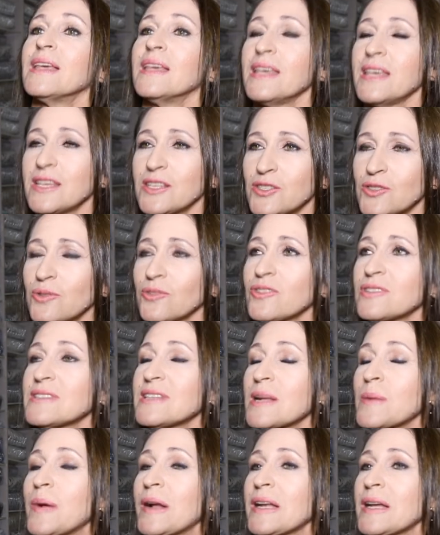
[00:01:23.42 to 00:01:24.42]
Isso, nós
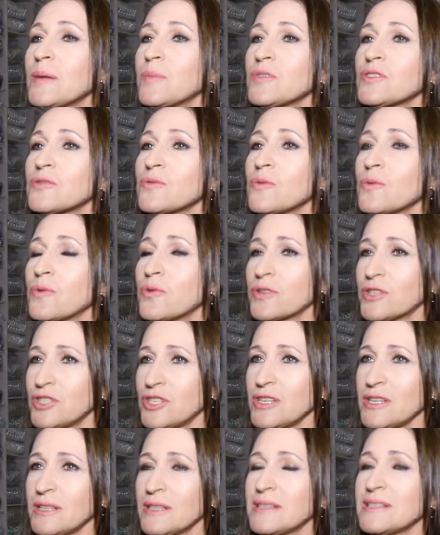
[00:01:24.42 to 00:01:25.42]
trabalhamos com
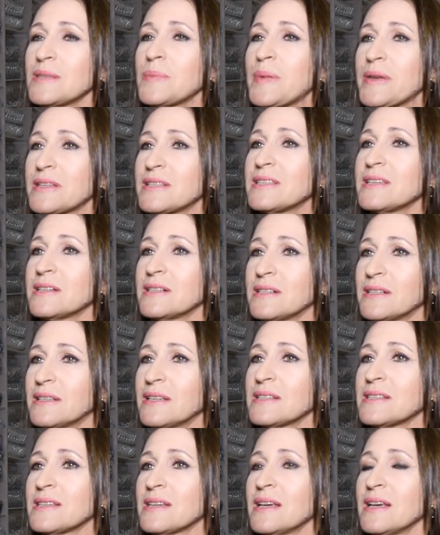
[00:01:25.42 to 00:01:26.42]
cortinas e
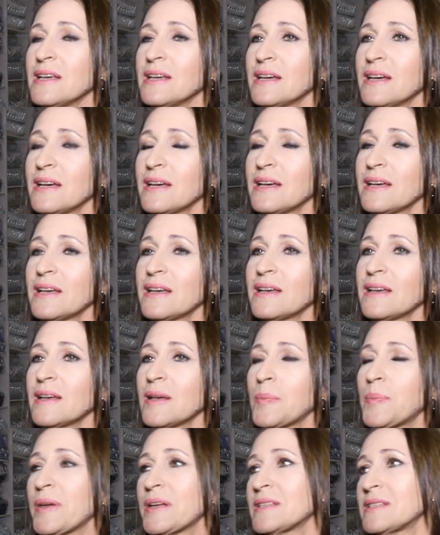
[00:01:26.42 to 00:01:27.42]
persianas,
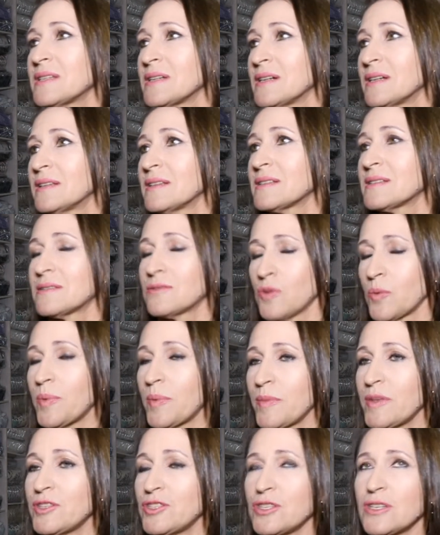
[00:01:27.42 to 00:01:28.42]
uh, persianas sob
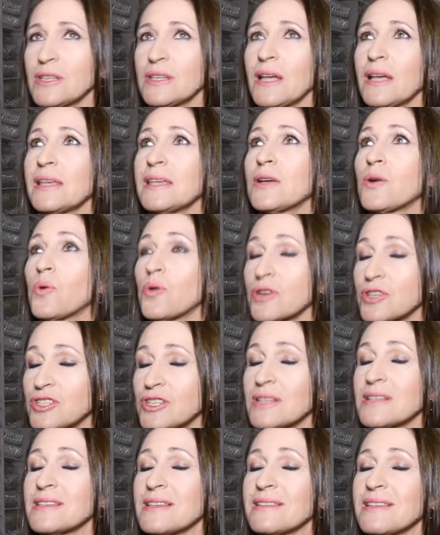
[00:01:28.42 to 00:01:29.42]
medida e
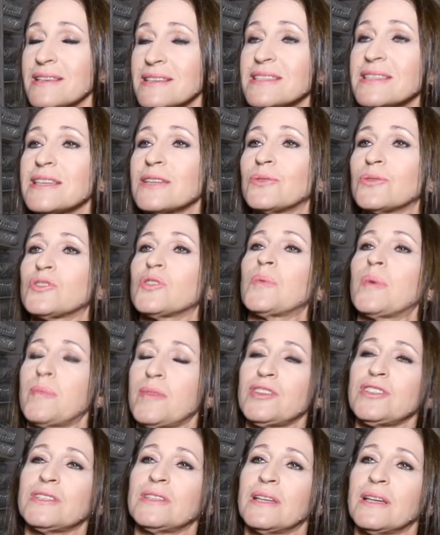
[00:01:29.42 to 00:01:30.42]
cortinas em tecido sob
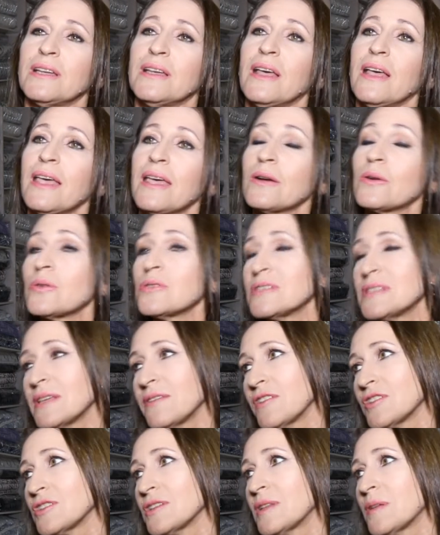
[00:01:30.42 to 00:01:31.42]
medida.
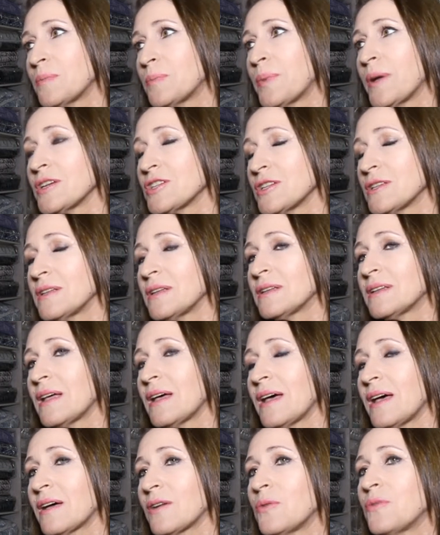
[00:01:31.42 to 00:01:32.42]
Inclusive, a gente a gente
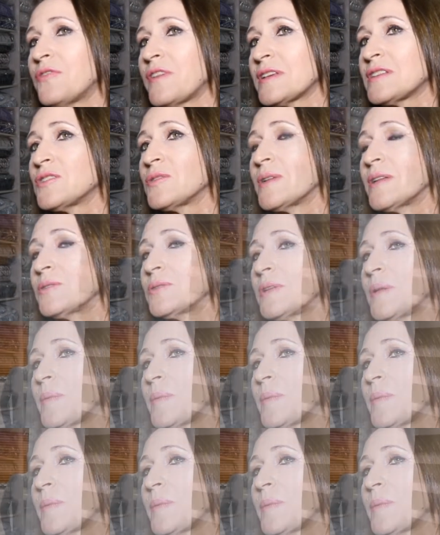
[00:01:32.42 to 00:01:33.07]
está confeccionando